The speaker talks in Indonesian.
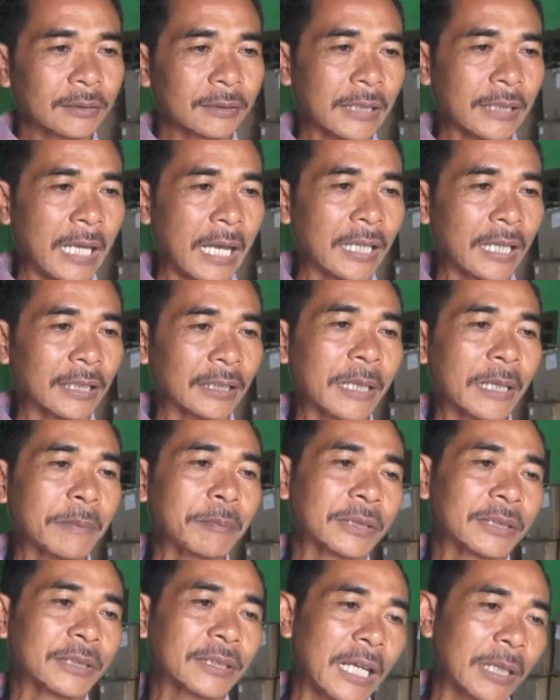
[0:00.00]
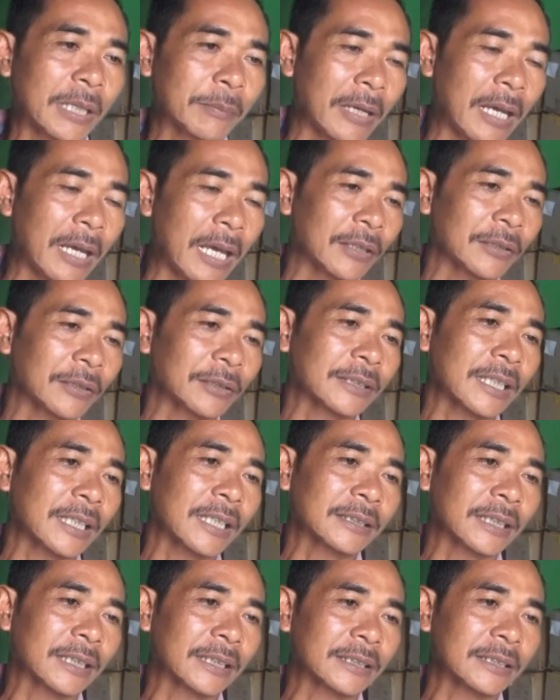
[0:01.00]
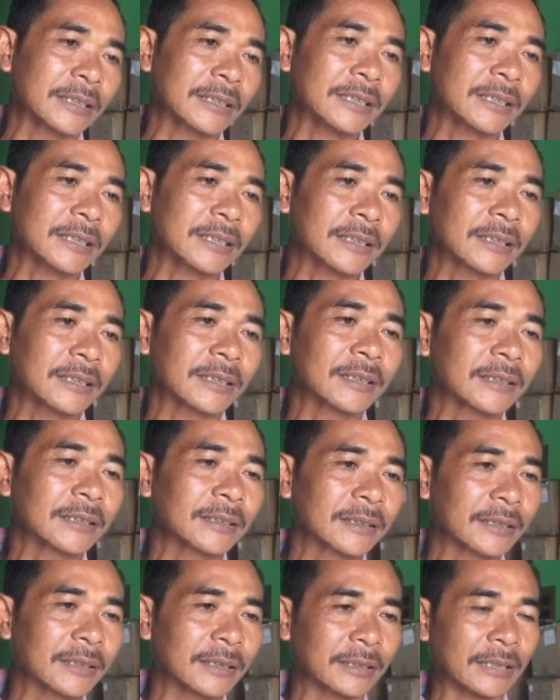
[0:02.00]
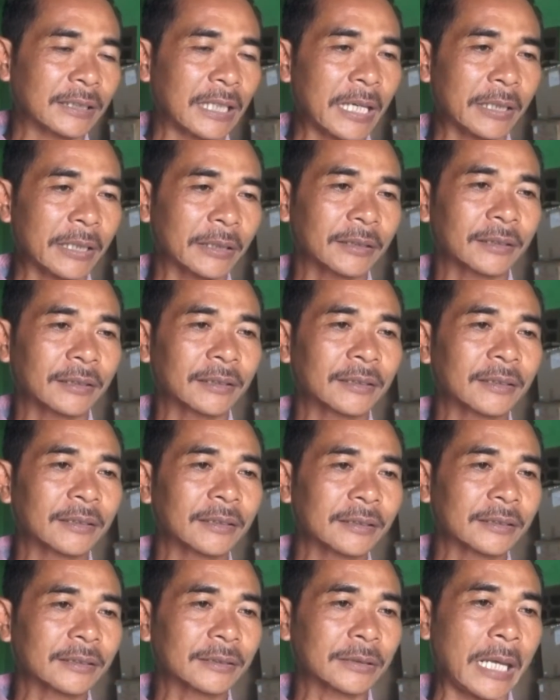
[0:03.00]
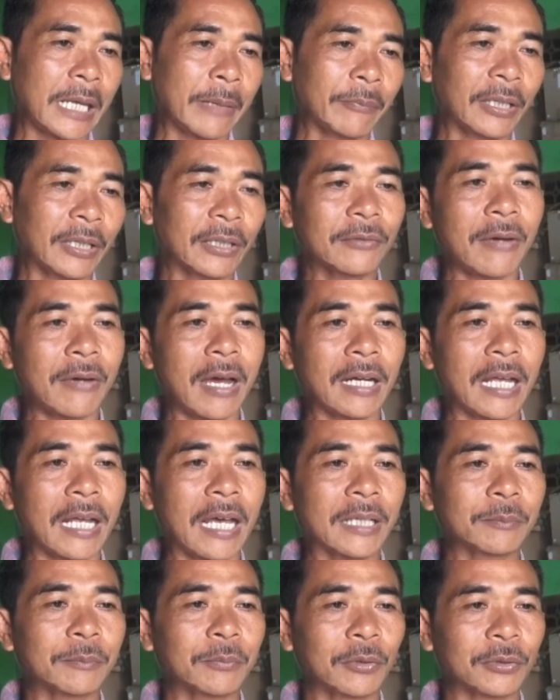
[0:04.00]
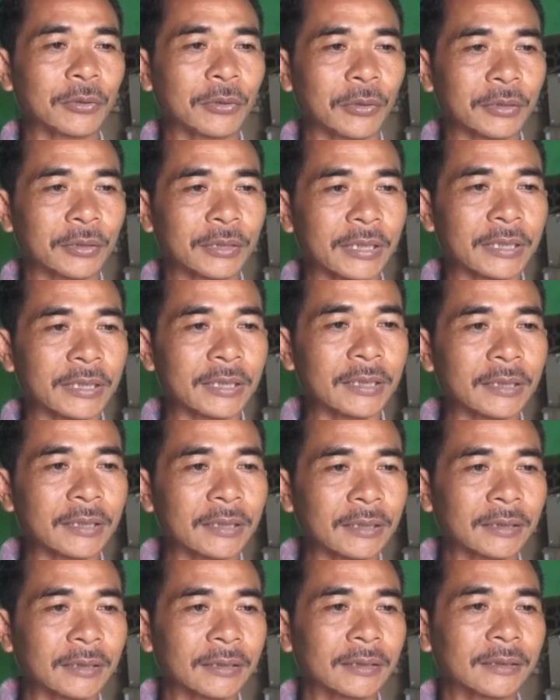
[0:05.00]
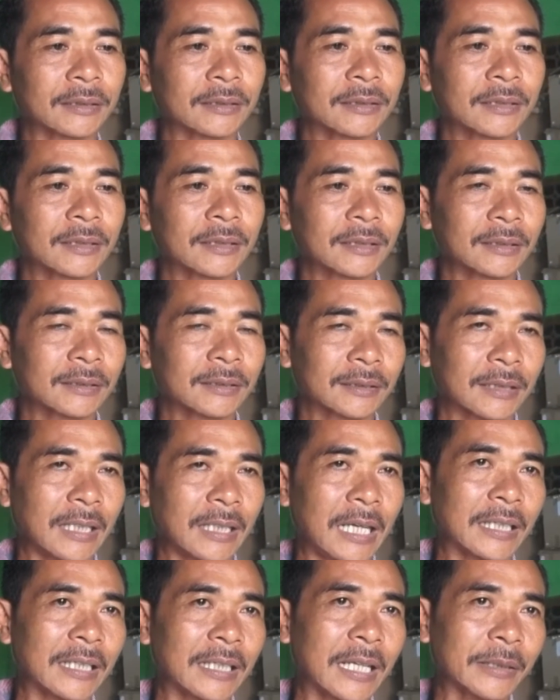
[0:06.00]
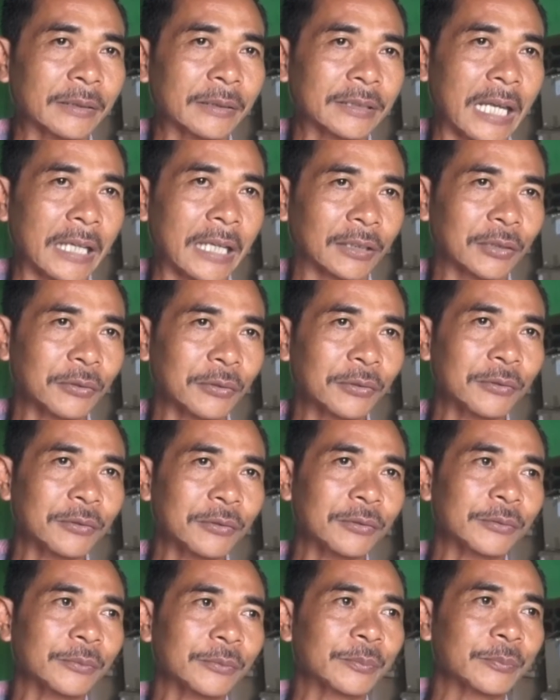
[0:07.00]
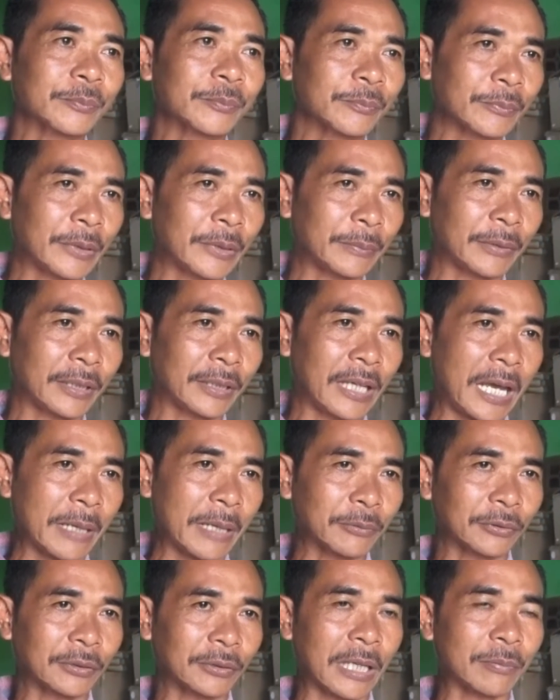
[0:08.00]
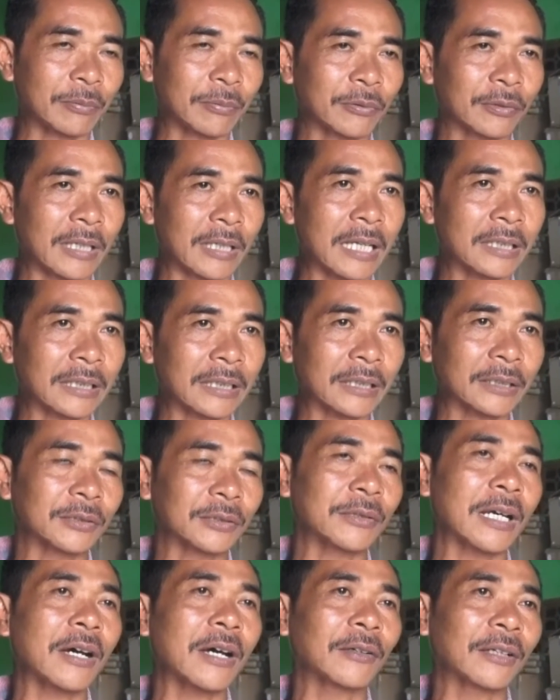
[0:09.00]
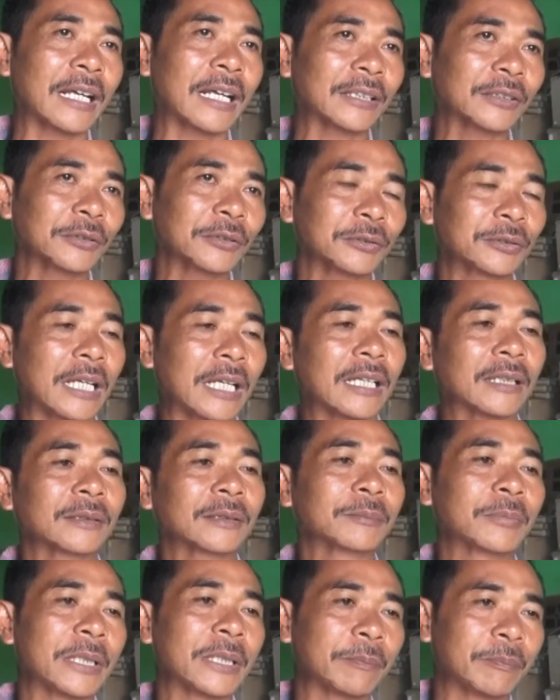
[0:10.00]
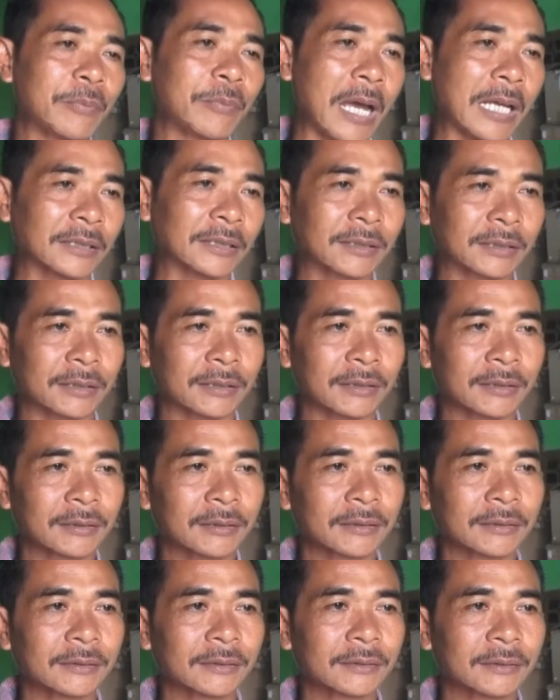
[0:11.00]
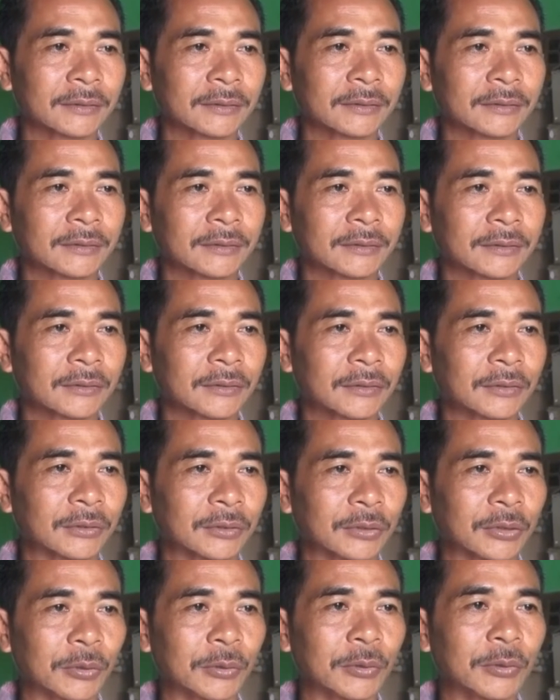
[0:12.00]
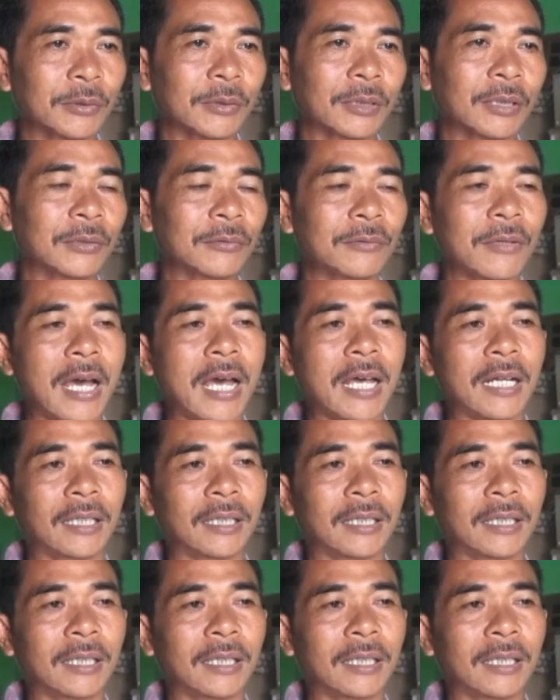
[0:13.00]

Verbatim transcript: sangatlah besar pengaruhnya jadi kita sampai kewalahan produksi karena satu PPKM sudah buka dan dua orang itu sudah bebas untuk keluar